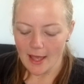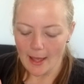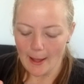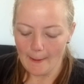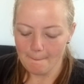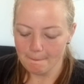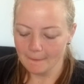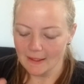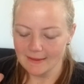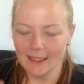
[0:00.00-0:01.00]
Ähm,
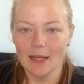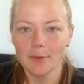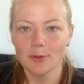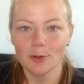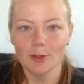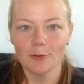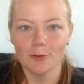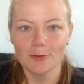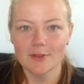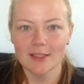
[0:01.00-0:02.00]
dann habe ich
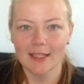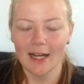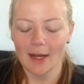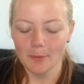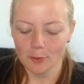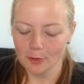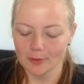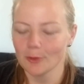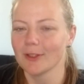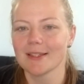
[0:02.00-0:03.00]
150 Gramm
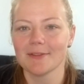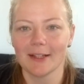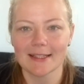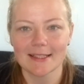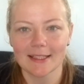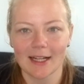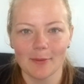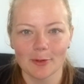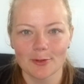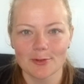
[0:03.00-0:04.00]
oder 120
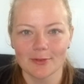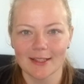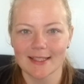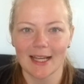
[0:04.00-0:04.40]
Gramm oder sowas,